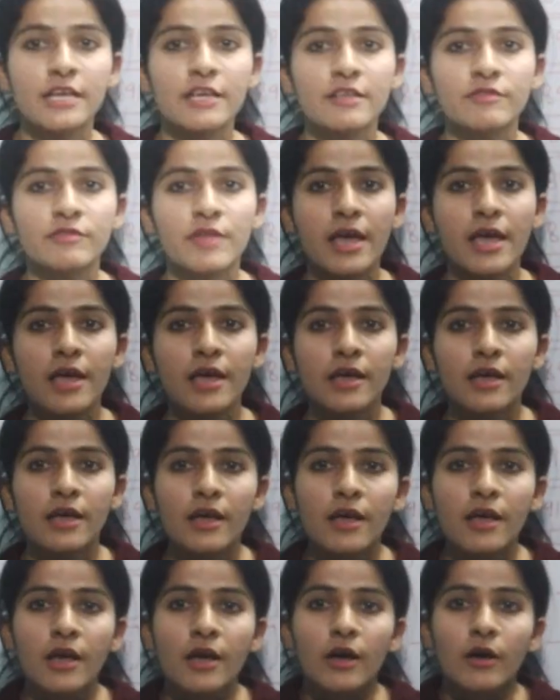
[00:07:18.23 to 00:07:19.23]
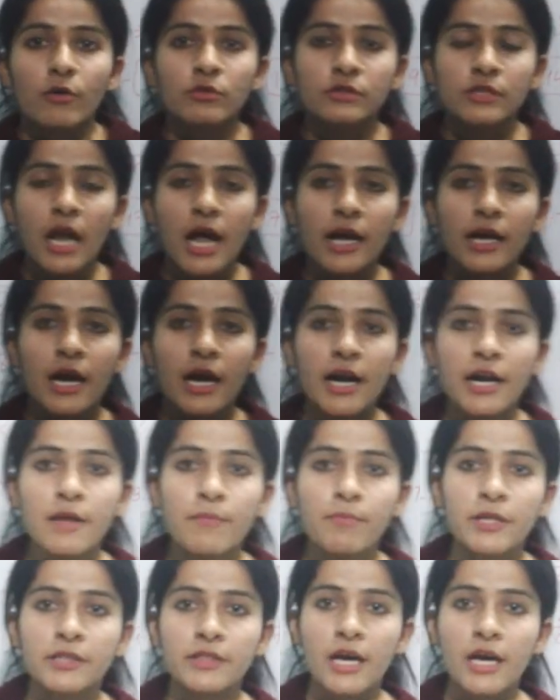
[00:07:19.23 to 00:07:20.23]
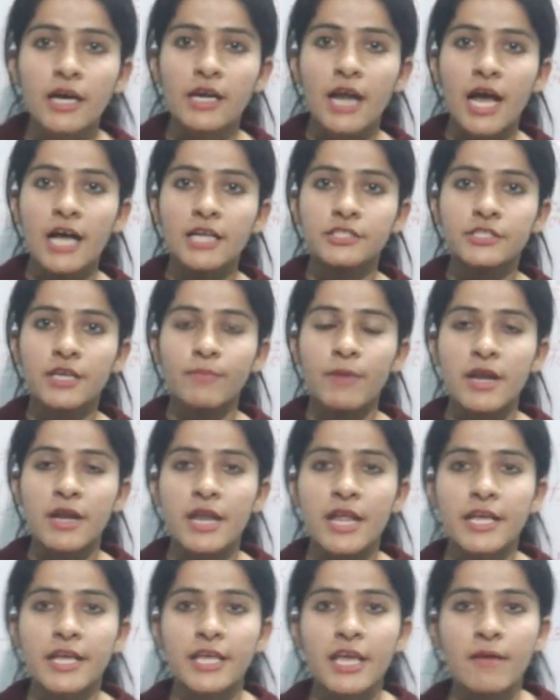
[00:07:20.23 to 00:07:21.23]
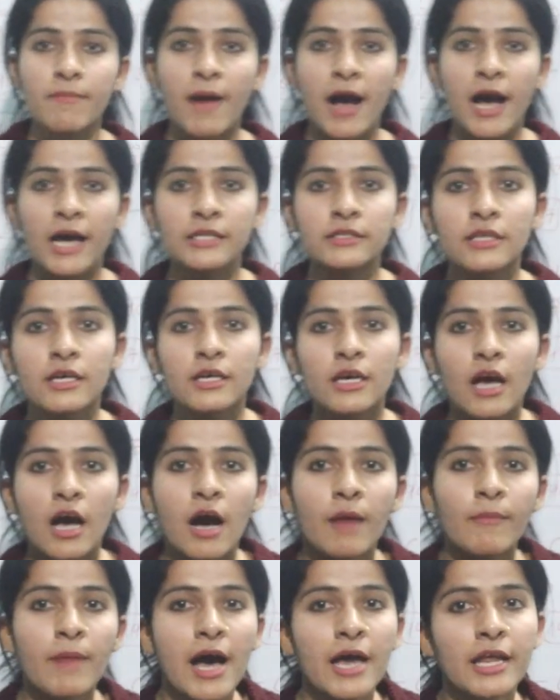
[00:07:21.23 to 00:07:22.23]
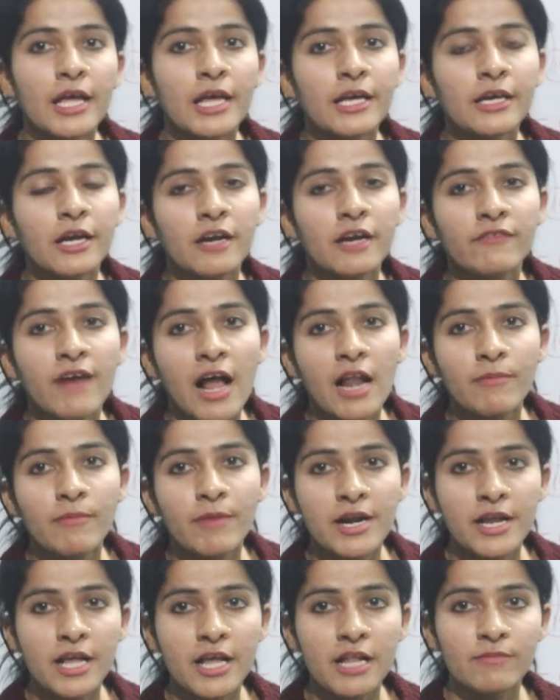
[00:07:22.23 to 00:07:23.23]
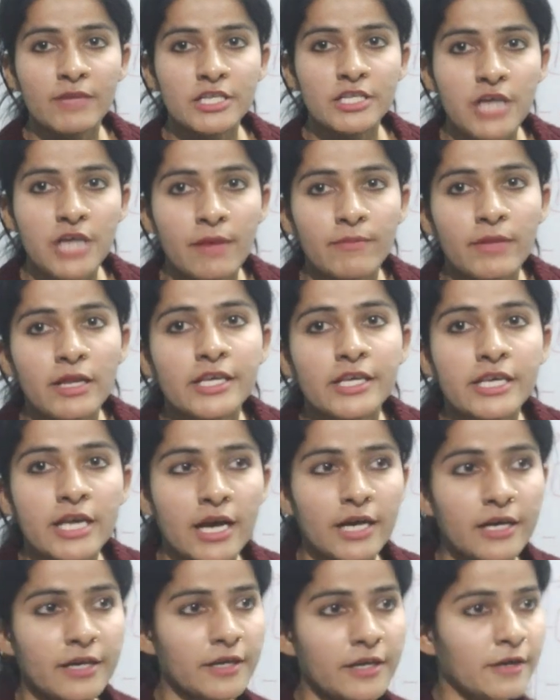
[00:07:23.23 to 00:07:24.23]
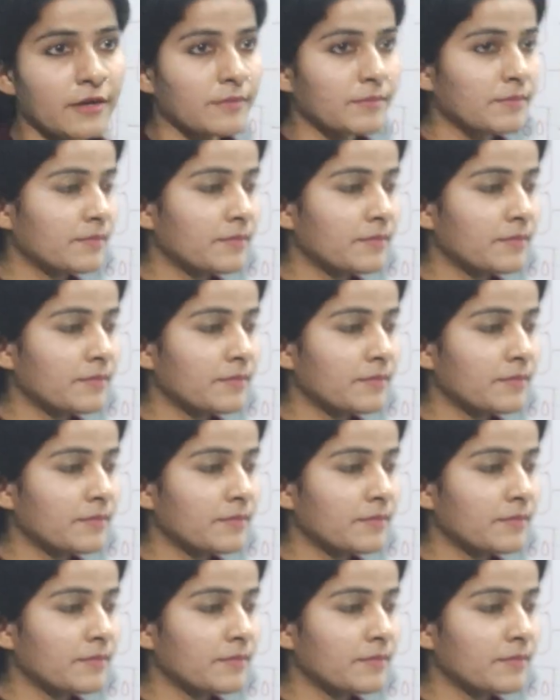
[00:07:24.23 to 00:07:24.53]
इसे उत्तराखंड पृथक राज्य बनने के बाद हमारे गढ़वाल मंडल में शामिल किया गया